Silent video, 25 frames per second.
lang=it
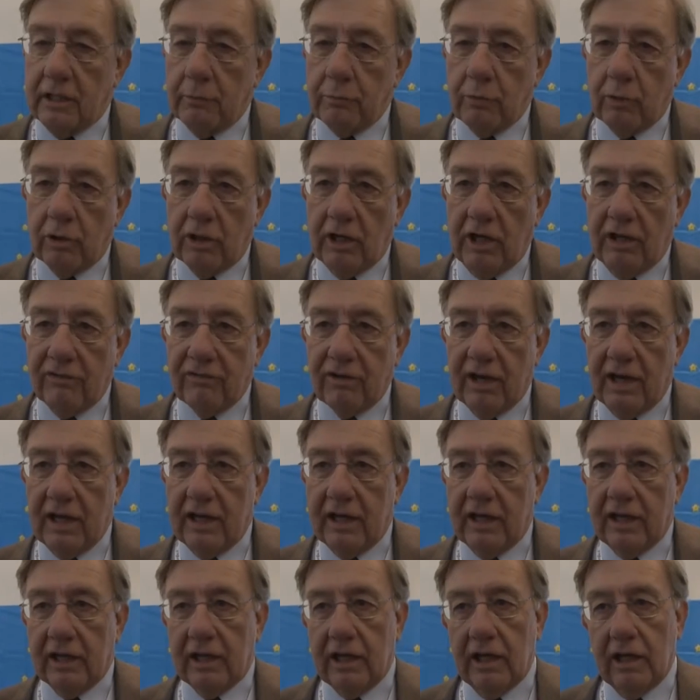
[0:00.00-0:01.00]
devo
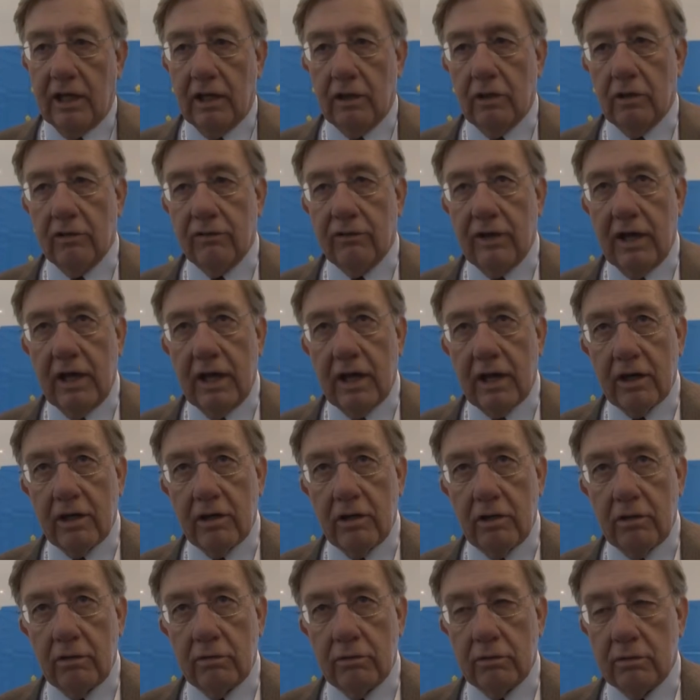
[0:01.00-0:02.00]
rilevare che il
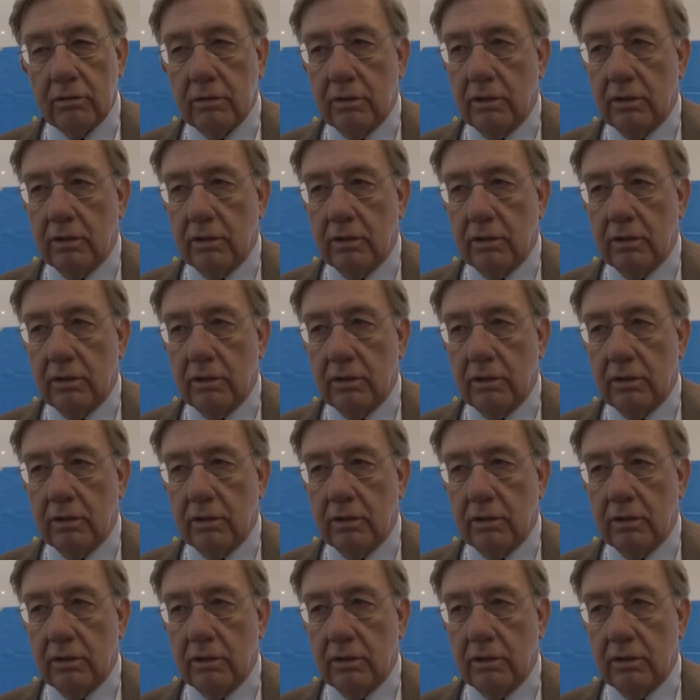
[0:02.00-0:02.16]
governo